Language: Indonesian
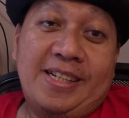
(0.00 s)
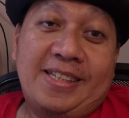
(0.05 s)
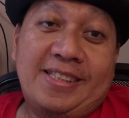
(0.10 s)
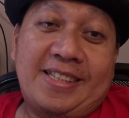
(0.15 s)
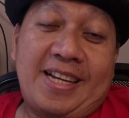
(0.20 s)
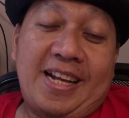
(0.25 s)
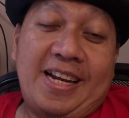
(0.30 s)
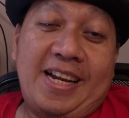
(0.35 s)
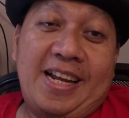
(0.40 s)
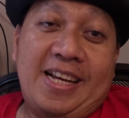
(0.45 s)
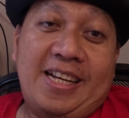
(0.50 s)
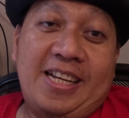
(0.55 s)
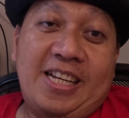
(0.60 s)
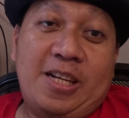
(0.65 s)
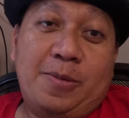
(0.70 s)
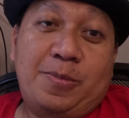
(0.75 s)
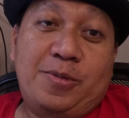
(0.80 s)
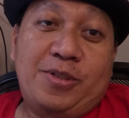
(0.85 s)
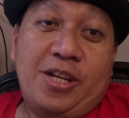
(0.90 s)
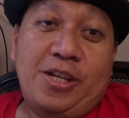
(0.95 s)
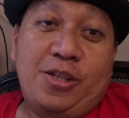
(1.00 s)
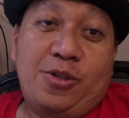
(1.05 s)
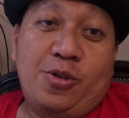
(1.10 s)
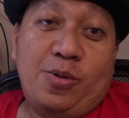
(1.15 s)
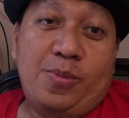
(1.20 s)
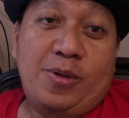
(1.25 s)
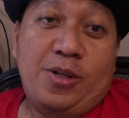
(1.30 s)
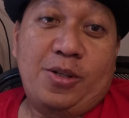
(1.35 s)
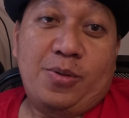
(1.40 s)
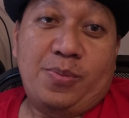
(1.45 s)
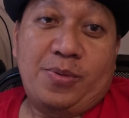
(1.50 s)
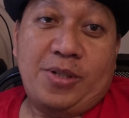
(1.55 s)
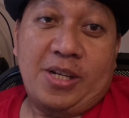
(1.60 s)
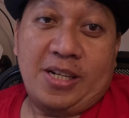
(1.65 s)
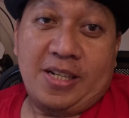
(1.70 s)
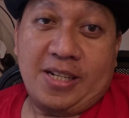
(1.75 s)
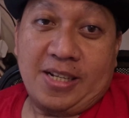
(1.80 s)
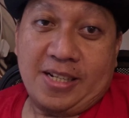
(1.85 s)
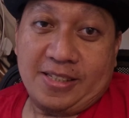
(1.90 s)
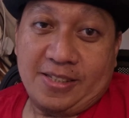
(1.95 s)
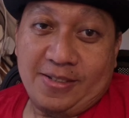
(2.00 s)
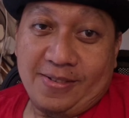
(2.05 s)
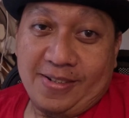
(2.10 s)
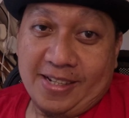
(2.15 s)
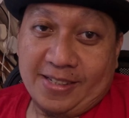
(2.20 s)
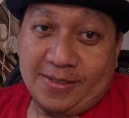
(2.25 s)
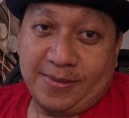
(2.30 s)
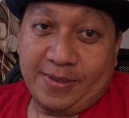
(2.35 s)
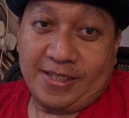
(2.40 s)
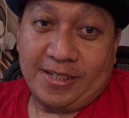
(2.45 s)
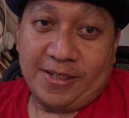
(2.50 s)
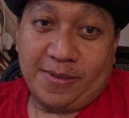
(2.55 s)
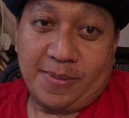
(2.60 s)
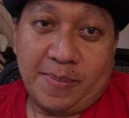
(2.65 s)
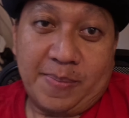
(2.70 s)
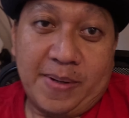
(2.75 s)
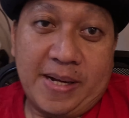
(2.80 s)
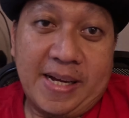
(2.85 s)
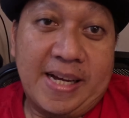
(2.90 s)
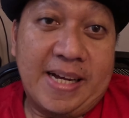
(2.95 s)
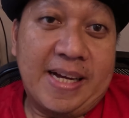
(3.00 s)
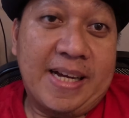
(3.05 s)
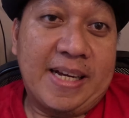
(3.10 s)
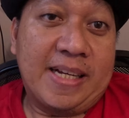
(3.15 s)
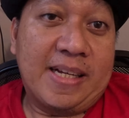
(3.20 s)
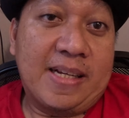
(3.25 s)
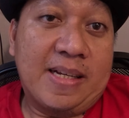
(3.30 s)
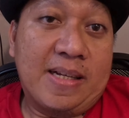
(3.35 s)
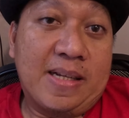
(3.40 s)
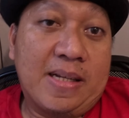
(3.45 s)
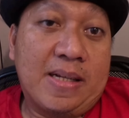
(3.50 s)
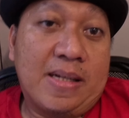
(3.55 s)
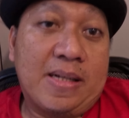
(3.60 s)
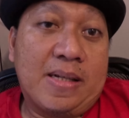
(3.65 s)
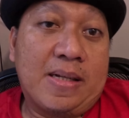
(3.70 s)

sekali lagi keep stay tune my youtube channel and see you next bye bye